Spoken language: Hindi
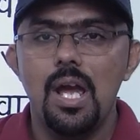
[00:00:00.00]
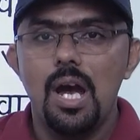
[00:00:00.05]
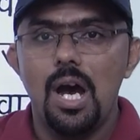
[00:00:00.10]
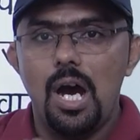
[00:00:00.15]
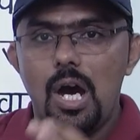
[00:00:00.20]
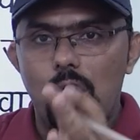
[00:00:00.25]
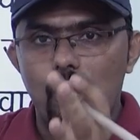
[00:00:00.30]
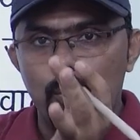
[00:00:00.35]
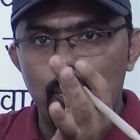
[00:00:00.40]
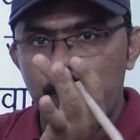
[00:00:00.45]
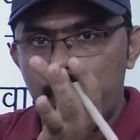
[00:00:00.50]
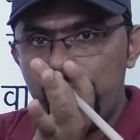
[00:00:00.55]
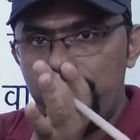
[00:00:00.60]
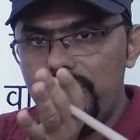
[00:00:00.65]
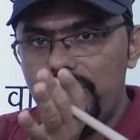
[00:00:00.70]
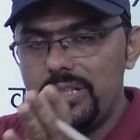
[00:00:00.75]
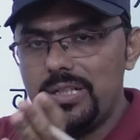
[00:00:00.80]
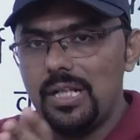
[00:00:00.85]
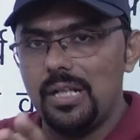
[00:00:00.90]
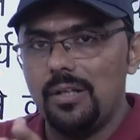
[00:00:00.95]
और
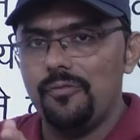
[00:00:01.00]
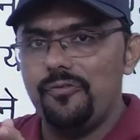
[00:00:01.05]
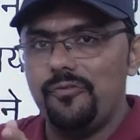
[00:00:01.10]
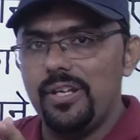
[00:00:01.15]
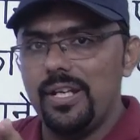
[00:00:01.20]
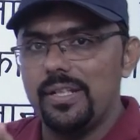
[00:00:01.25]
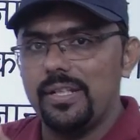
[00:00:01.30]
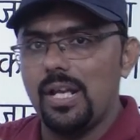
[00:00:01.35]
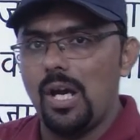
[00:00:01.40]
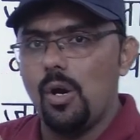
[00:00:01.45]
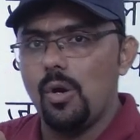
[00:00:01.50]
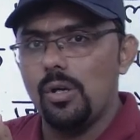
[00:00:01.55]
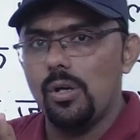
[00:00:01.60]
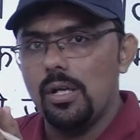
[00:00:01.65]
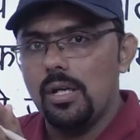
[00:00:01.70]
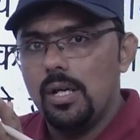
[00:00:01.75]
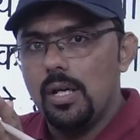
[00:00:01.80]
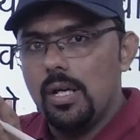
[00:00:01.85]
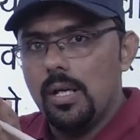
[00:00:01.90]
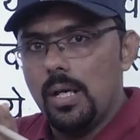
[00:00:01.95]
फिटल वेट और
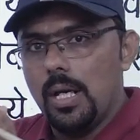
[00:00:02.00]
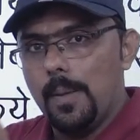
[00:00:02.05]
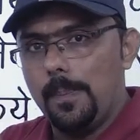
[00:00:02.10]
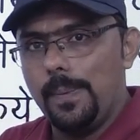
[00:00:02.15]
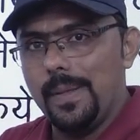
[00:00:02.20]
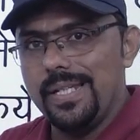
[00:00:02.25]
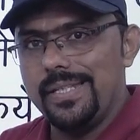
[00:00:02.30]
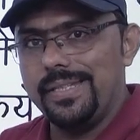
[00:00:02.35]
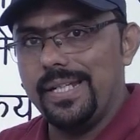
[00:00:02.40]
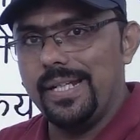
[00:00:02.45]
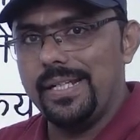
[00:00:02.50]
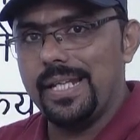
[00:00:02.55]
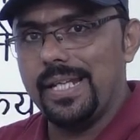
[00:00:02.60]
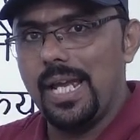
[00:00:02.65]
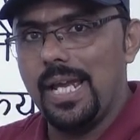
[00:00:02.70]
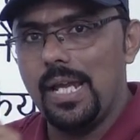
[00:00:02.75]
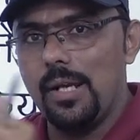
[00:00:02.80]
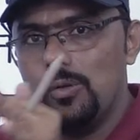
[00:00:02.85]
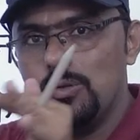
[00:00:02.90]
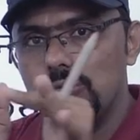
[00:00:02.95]
प्लेसेंटा
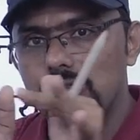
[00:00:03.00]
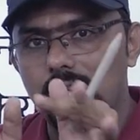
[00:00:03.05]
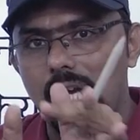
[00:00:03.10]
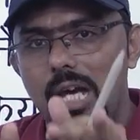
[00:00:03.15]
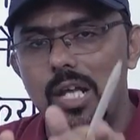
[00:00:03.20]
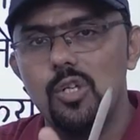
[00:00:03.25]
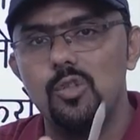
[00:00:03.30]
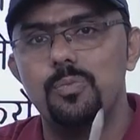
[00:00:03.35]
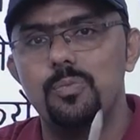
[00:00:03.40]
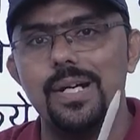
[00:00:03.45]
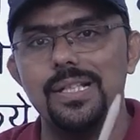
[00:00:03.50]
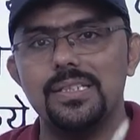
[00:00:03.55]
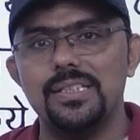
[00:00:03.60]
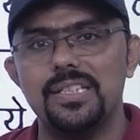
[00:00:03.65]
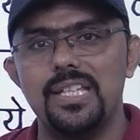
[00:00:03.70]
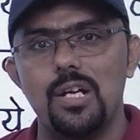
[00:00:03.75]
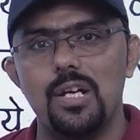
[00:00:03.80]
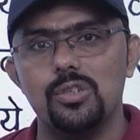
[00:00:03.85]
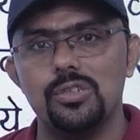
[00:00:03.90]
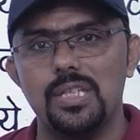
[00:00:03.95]
है उसका अनुपात क्या
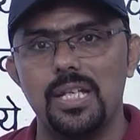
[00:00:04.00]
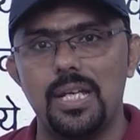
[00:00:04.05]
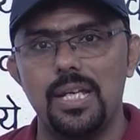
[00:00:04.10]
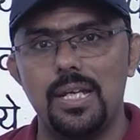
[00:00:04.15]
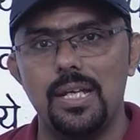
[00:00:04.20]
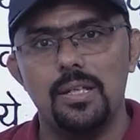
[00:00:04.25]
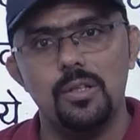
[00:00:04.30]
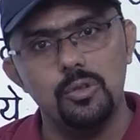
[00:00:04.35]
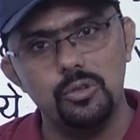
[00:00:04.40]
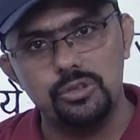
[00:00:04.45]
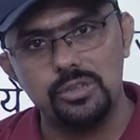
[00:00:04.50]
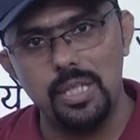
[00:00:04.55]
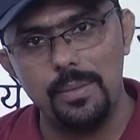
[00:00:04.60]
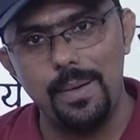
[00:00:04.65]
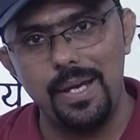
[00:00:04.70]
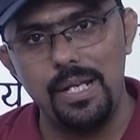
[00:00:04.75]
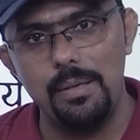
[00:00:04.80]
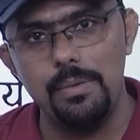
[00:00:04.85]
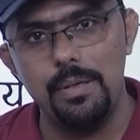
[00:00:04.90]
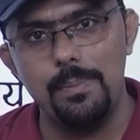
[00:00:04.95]
होता है उसके
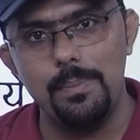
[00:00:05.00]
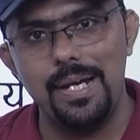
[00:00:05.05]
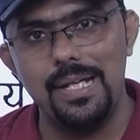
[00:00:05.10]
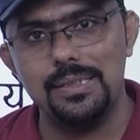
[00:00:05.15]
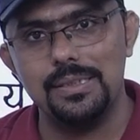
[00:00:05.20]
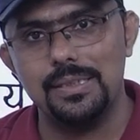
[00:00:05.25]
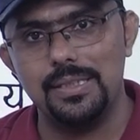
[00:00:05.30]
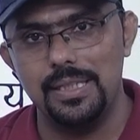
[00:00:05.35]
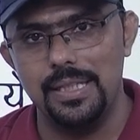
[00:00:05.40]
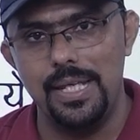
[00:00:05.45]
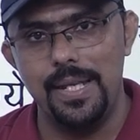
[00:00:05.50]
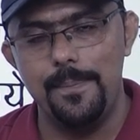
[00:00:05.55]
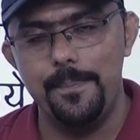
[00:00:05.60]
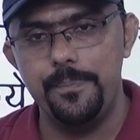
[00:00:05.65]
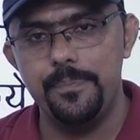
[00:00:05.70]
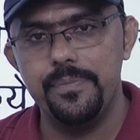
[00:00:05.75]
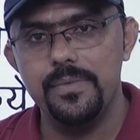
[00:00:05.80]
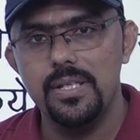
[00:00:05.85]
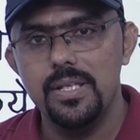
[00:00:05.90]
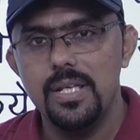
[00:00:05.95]
बारे में बात किए
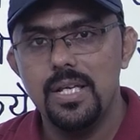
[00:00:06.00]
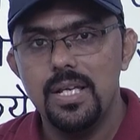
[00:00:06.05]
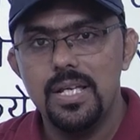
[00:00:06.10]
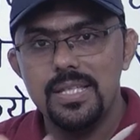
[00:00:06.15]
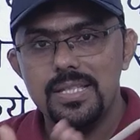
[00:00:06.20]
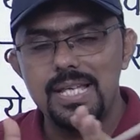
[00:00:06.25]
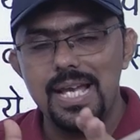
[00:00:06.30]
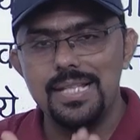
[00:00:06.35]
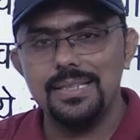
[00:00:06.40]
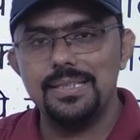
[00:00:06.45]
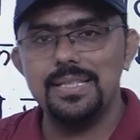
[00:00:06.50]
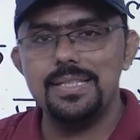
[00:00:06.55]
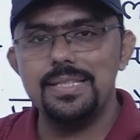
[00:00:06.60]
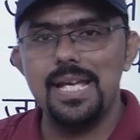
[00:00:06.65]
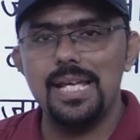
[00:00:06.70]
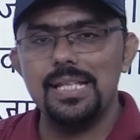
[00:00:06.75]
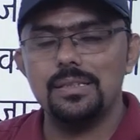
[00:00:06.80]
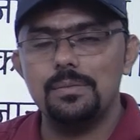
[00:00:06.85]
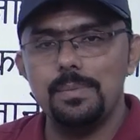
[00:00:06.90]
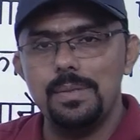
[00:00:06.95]
साथ ही
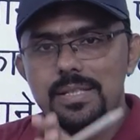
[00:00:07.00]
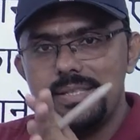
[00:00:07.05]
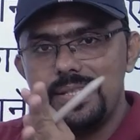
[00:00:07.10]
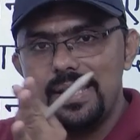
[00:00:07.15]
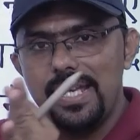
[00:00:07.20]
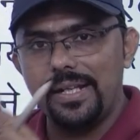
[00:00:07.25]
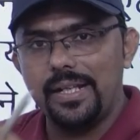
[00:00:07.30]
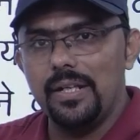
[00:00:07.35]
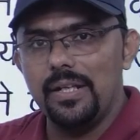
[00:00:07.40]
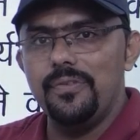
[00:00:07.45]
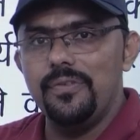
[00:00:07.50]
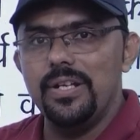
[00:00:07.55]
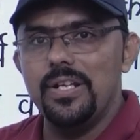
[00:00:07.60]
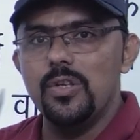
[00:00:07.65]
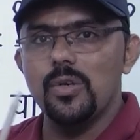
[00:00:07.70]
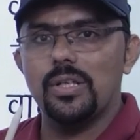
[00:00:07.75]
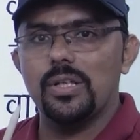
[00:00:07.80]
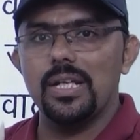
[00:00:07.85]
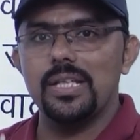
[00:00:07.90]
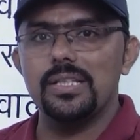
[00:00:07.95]
साथ में सेकेंड वीडियो
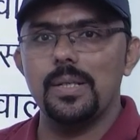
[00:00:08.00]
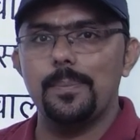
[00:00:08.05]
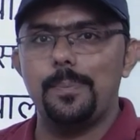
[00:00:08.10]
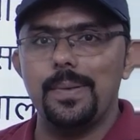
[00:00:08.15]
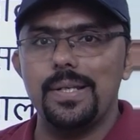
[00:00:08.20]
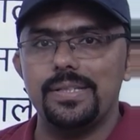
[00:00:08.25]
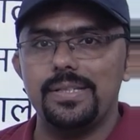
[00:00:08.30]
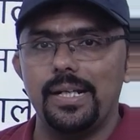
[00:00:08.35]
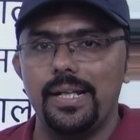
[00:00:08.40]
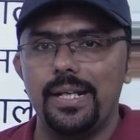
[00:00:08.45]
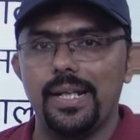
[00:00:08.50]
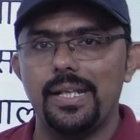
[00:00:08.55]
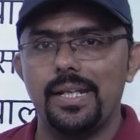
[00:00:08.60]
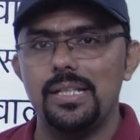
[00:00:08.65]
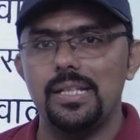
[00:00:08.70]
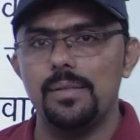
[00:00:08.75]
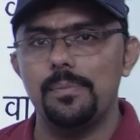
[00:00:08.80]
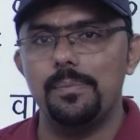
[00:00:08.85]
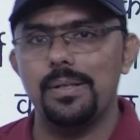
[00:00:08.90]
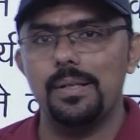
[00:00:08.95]
के अंदर प्लेसेंटा के
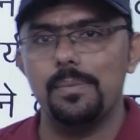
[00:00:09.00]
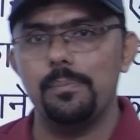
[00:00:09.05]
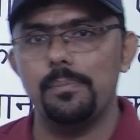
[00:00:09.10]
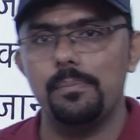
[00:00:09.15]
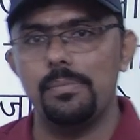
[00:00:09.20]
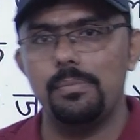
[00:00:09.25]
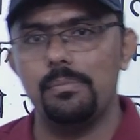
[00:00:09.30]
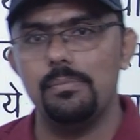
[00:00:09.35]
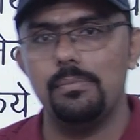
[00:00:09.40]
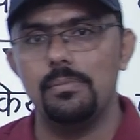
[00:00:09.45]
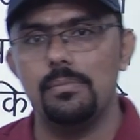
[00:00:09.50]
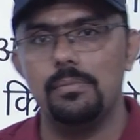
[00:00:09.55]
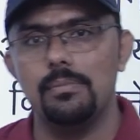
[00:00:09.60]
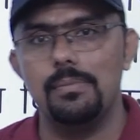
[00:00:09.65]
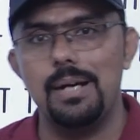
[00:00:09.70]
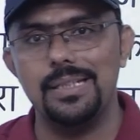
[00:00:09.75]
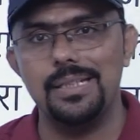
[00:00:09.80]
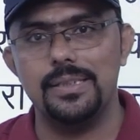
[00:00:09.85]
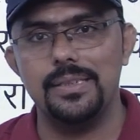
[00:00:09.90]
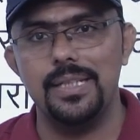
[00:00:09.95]
अंदर
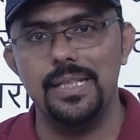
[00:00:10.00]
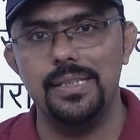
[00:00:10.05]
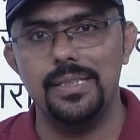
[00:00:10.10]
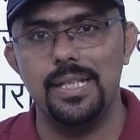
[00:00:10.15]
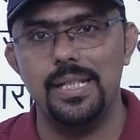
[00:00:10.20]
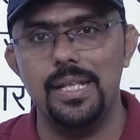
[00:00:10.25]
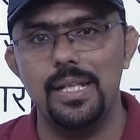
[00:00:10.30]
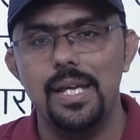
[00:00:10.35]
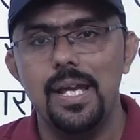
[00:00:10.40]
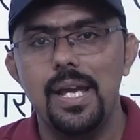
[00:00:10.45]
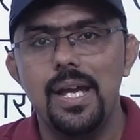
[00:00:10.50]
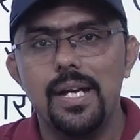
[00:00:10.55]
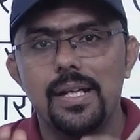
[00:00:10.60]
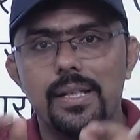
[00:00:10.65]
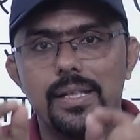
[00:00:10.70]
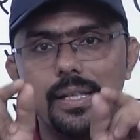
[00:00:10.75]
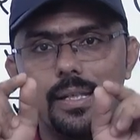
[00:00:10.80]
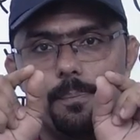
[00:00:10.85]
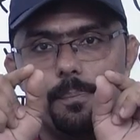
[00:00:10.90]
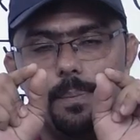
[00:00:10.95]
बात किए थे कि
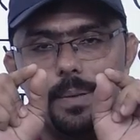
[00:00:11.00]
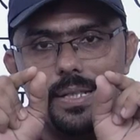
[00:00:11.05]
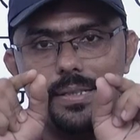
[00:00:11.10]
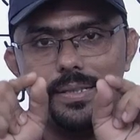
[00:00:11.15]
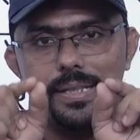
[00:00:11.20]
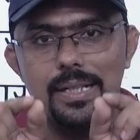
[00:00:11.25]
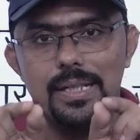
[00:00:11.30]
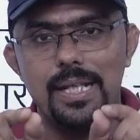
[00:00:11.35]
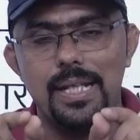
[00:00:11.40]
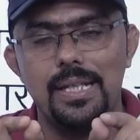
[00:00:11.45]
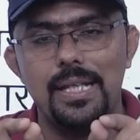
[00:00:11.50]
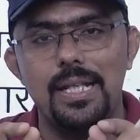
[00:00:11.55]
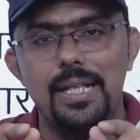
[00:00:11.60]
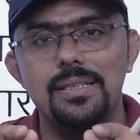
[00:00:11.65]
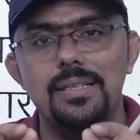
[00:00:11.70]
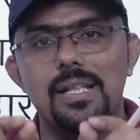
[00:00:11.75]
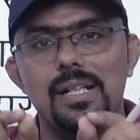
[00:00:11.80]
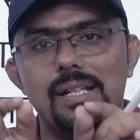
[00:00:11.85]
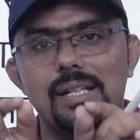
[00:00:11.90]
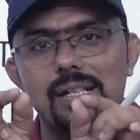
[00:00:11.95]
प्लेसेंटा के
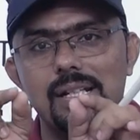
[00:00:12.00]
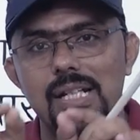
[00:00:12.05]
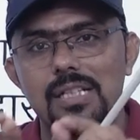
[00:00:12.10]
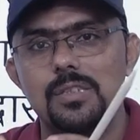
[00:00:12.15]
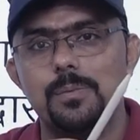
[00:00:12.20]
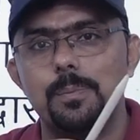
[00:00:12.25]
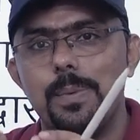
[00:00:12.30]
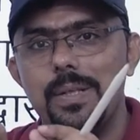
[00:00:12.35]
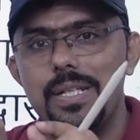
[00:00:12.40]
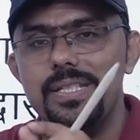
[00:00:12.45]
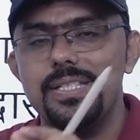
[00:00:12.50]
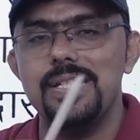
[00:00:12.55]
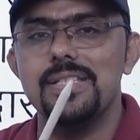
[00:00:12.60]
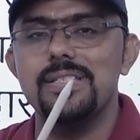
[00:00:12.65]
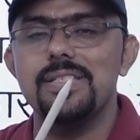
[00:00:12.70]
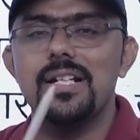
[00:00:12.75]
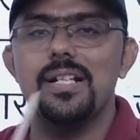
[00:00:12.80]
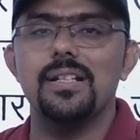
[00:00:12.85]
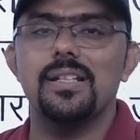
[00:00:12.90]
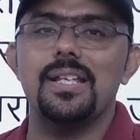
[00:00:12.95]
अंदर रक्त
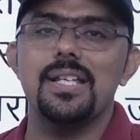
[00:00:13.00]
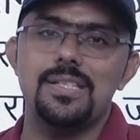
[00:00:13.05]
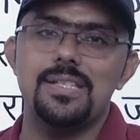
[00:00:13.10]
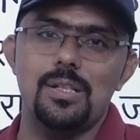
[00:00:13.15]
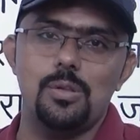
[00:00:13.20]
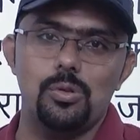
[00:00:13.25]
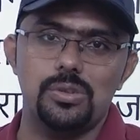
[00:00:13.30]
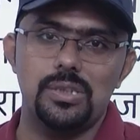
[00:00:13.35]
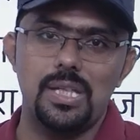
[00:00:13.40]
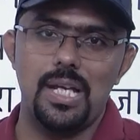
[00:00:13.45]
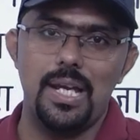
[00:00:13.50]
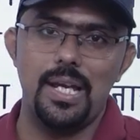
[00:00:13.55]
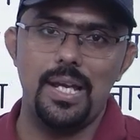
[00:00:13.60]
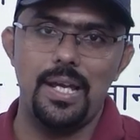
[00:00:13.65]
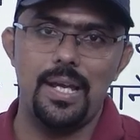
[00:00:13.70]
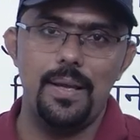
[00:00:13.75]
परिसंचरण कैसे होता है